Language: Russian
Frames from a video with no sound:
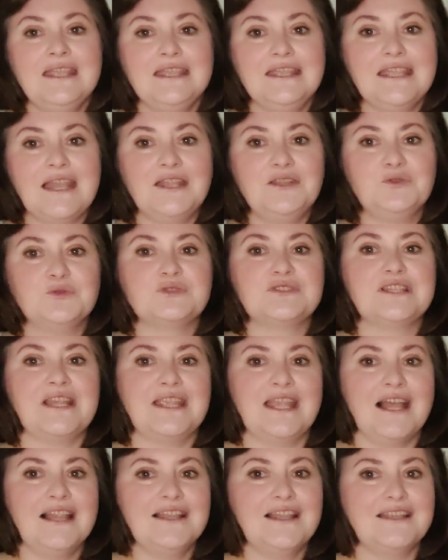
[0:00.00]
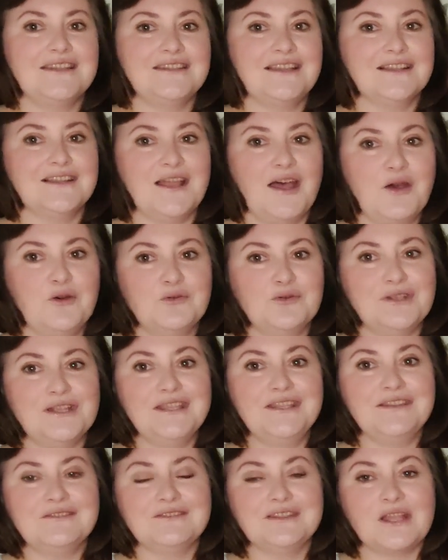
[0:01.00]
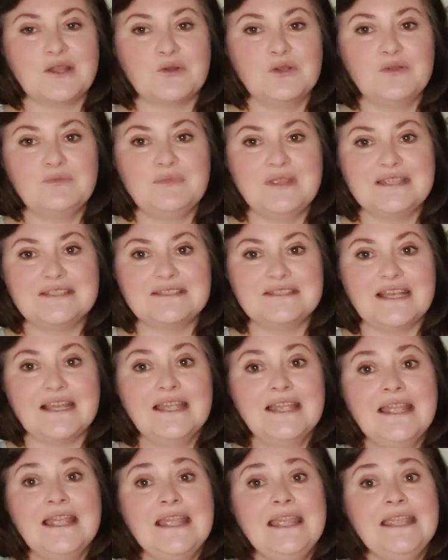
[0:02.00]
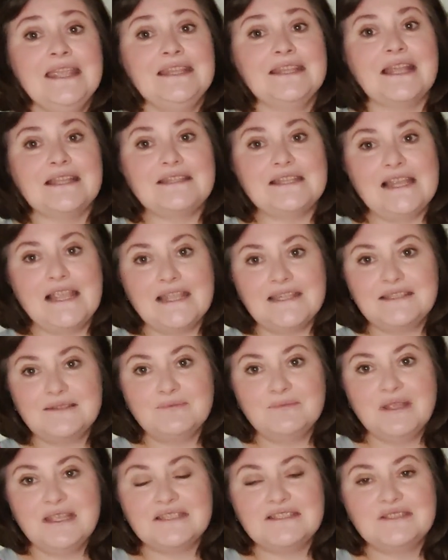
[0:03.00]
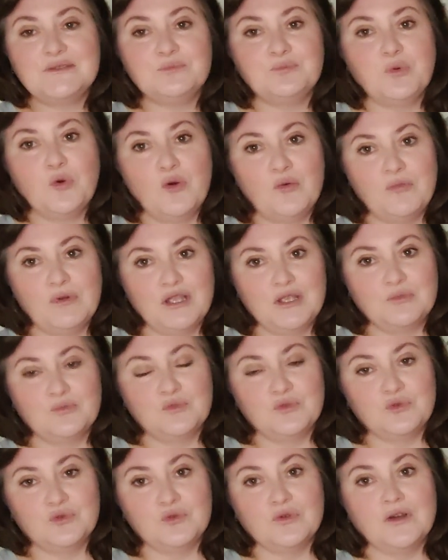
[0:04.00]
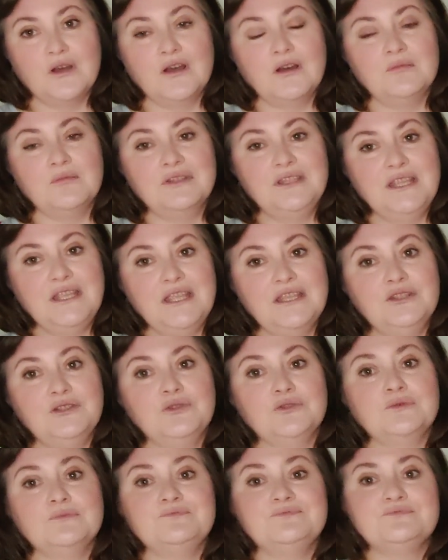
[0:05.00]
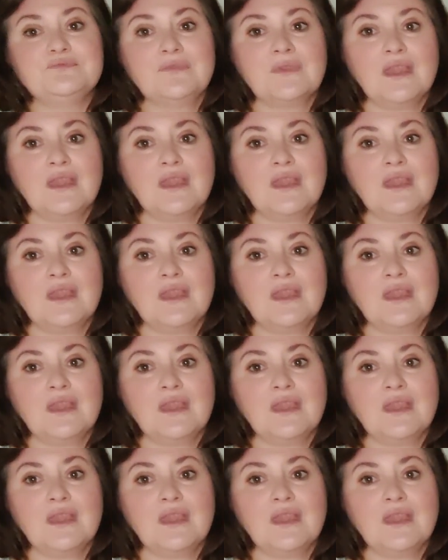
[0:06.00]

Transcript: и я не устояла, отдала у Рики второе место. И на третьем месте, по моему э, мнению,